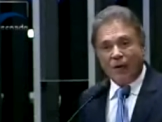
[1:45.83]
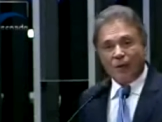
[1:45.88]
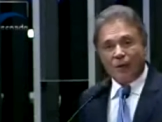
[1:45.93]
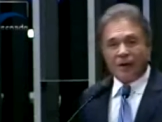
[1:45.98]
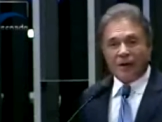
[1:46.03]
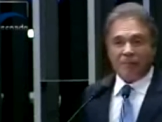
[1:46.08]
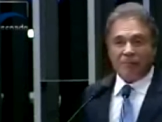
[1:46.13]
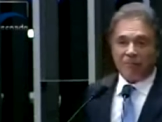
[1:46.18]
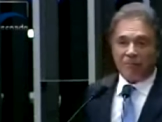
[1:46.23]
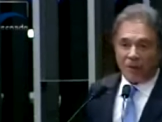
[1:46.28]

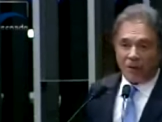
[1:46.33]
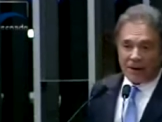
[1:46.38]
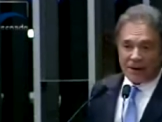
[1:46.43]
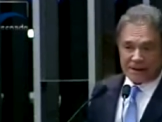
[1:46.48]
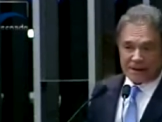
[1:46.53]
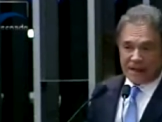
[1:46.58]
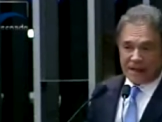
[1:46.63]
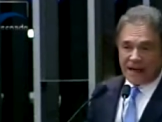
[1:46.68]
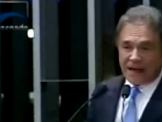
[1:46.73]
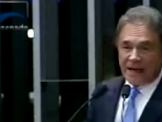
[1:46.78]
o que
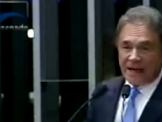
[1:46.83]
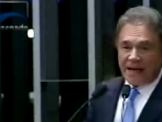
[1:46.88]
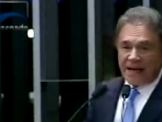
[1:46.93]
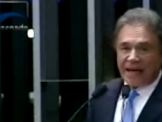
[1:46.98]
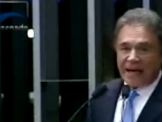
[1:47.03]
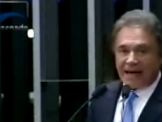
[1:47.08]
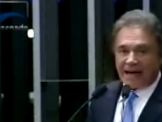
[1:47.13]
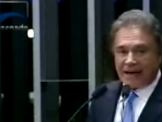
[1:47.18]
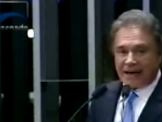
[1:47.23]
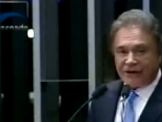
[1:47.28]
importa
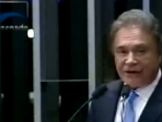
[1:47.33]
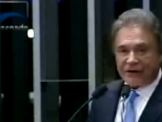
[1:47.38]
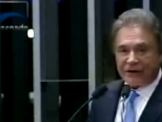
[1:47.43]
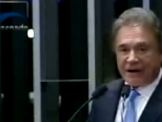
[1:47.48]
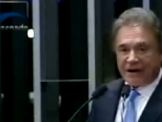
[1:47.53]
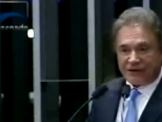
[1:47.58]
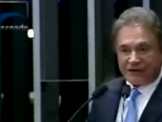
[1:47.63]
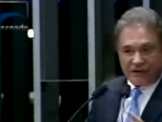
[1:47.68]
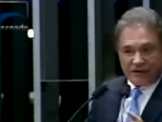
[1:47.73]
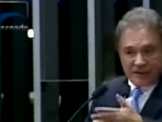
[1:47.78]
é a
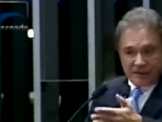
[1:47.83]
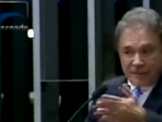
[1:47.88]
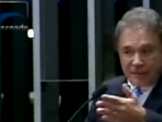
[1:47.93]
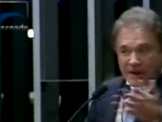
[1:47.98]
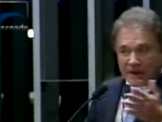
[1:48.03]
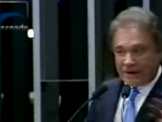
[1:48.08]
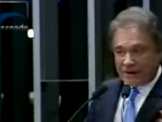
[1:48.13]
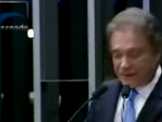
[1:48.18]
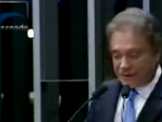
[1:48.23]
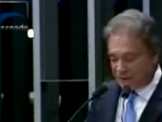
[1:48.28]
legislação de
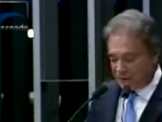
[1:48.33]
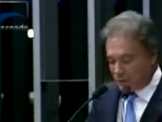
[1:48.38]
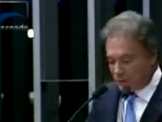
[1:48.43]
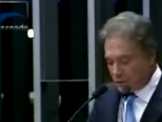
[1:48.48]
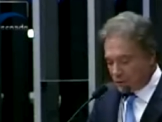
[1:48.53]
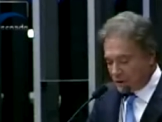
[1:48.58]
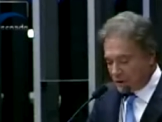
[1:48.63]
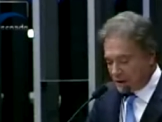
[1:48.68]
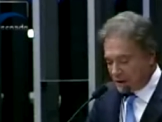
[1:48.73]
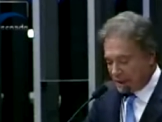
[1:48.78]
países
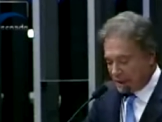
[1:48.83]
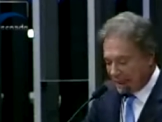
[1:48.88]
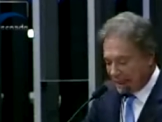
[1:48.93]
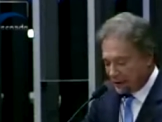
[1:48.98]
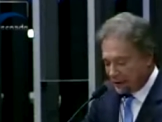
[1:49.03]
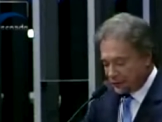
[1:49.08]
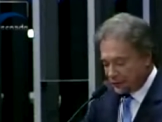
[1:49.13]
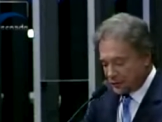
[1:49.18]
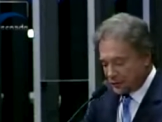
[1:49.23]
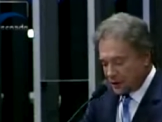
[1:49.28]

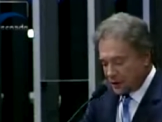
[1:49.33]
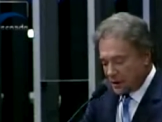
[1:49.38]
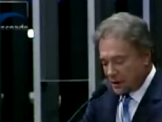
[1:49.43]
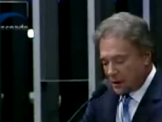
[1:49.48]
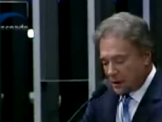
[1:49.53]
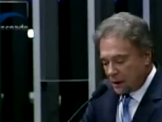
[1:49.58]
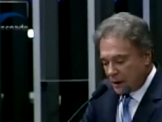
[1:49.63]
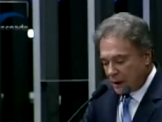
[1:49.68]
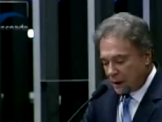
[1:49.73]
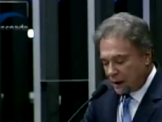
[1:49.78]
autoritários,
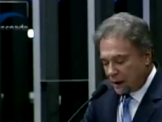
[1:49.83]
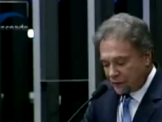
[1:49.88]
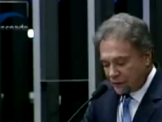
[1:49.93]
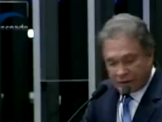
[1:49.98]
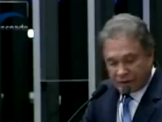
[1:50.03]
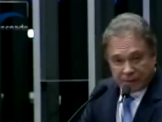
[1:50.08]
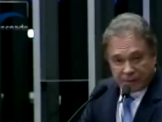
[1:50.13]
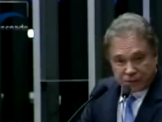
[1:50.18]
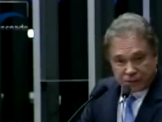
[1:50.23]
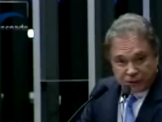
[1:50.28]
a
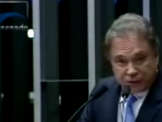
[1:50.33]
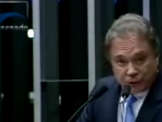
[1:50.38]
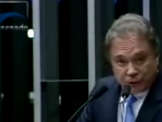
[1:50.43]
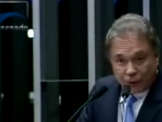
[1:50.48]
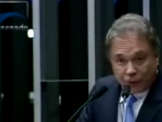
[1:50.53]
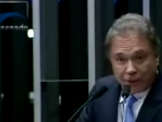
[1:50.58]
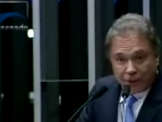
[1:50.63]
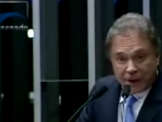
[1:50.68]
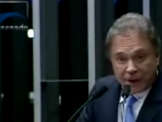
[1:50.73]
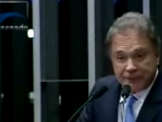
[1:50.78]
exemplo de
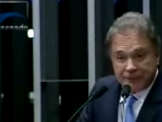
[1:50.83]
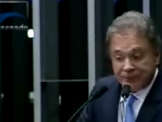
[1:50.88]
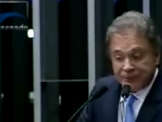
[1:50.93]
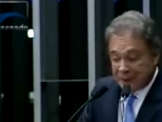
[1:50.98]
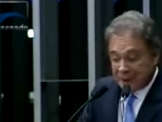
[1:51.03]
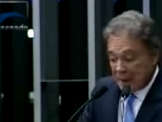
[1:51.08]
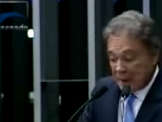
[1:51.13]
Cuba.